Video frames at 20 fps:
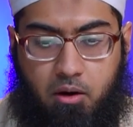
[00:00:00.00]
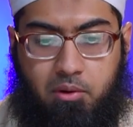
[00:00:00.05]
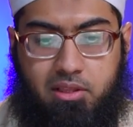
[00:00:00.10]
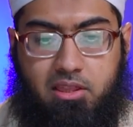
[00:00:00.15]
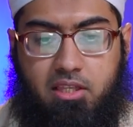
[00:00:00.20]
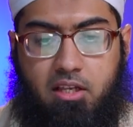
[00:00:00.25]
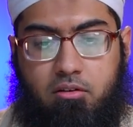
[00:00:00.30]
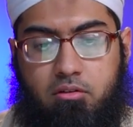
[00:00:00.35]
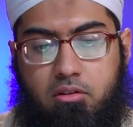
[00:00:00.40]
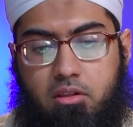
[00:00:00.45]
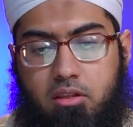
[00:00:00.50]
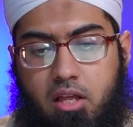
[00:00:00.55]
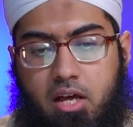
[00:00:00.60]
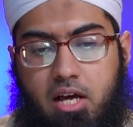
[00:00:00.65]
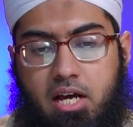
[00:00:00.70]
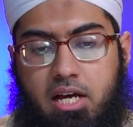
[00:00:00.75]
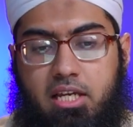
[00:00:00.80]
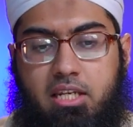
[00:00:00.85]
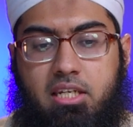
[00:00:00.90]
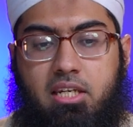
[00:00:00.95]

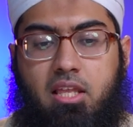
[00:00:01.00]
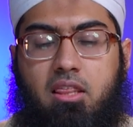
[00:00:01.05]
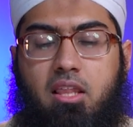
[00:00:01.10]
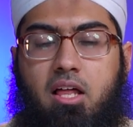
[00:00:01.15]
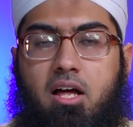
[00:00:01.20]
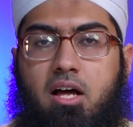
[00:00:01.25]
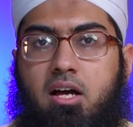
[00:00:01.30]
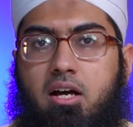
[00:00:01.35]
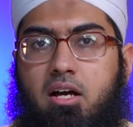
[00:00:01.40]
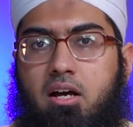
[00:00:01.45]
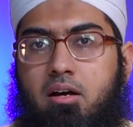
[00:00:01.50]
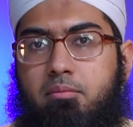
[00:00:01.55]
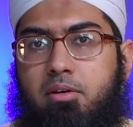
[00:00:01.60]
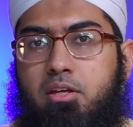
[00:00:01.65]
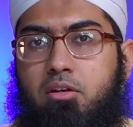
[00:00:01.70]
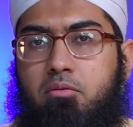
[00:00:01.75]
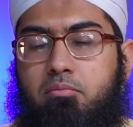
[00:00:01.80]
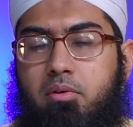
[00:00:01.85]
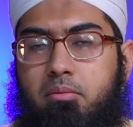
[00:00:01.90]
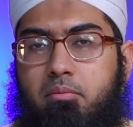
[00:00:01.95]
वत्तकुल्लाह इन्नल्लाह
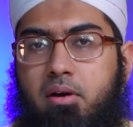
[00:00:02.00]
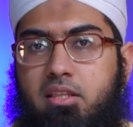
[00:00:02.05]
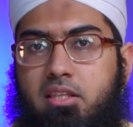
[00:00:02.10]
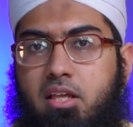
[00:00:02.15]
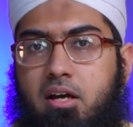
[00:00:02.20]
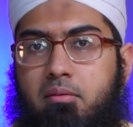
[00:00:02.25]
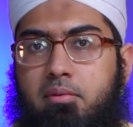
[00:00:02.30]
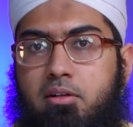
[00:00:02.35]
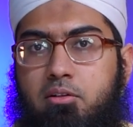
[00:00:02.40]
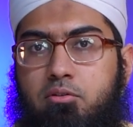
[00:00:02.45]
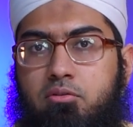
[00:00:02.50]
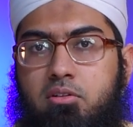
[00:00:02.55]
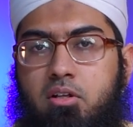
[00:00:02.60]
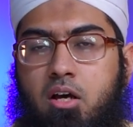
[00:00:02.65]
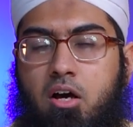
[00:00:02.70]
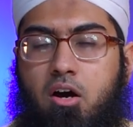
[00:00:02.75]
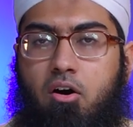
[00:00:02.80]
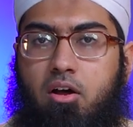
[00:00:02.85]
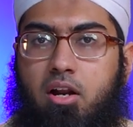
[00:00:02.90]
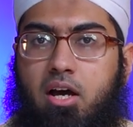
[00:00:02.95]
खबीर बिमा तामलून
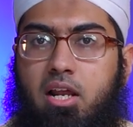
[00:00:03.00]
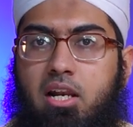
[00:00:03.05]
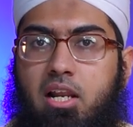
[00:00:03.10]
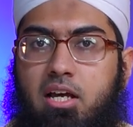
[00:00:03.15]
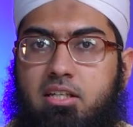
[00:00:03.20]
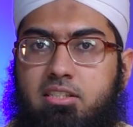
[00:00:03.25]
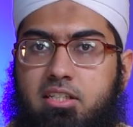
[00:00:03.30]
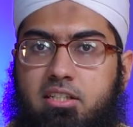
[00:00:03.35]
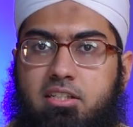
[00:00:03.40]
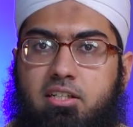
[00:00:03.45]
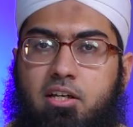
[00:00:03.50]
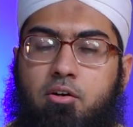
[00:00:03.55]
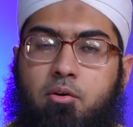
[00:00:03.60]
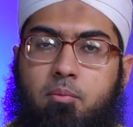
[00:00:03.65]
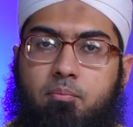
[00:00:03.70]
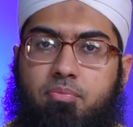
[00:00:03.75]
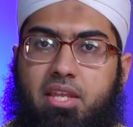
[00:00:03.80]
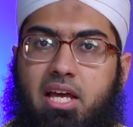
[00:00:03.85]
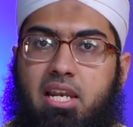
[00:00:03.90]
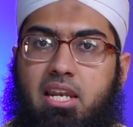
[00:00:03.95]
और अल्लाह से डरो
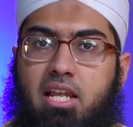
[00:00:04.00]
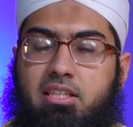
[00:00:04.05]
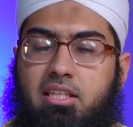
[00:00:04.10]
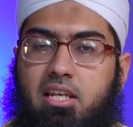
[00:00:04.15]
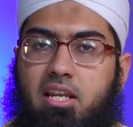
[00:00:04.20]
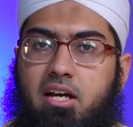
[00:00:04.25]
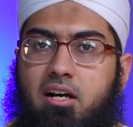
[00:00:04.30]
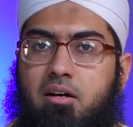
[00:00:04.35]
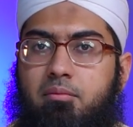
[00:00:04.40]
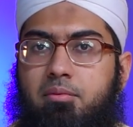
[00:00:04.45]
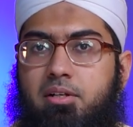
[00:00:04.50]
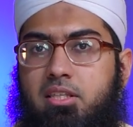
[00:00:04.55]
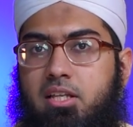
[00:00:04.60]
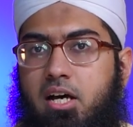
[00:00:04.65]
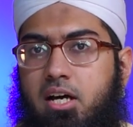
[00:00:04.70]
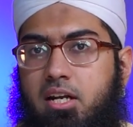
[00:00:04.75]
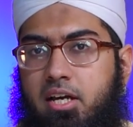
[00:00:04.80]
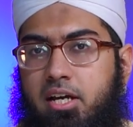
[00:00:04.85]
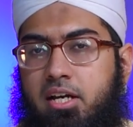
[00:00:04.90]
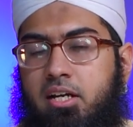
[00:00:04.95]
अल्लाह ताला
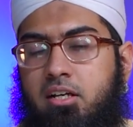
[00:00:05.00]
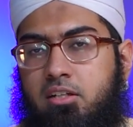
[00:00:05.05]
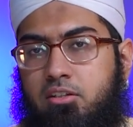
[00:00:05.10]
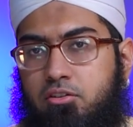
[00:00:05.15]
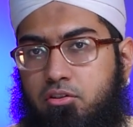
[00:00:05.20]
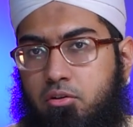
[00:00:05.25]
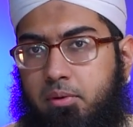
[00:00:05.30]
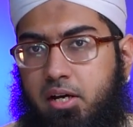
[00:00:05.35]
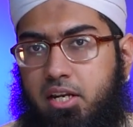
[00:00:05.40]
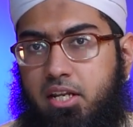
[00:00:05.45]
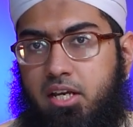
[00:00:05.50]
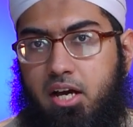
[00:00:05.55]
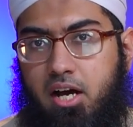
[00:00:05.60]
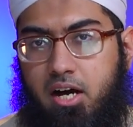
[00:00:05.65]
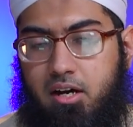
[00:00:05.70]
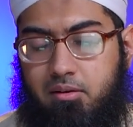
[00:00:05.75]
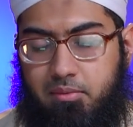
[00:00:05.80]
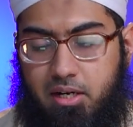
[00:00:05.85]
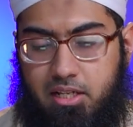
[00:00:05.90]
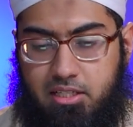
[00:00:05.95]
खबरदार है तुम्हारे
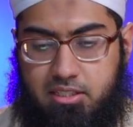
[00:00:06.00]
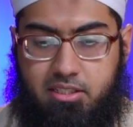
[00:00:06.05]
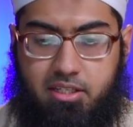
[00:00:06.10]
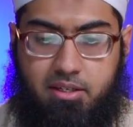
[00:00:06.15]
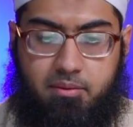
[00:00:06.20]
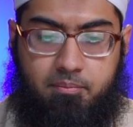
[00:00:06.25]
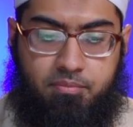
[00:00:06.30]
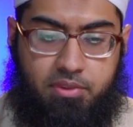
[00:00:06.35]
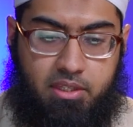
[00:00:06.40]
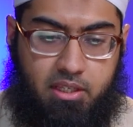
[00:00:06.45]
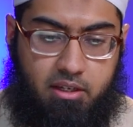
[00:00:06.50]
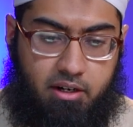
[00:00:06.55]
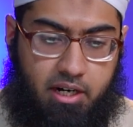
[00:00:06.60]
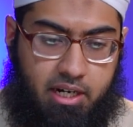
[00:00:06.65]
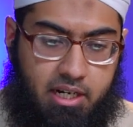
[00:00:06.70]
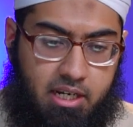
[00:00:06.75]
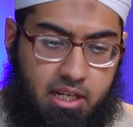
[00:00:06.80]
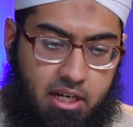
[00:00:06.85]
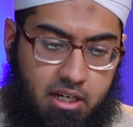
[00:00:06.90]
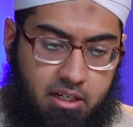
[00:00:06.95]
आमाल से
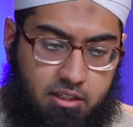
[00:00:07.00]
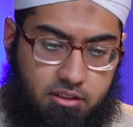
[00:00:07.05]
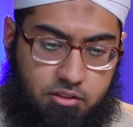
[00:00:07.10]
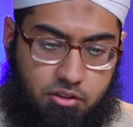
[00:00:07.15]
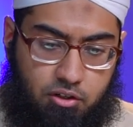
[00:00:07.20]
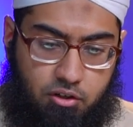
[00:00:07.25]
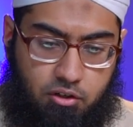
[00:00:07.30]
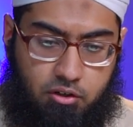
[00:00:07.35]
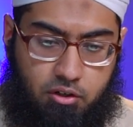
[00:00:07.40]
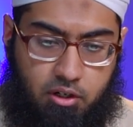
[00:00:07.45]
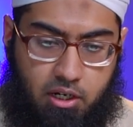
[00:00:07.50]
राइट सो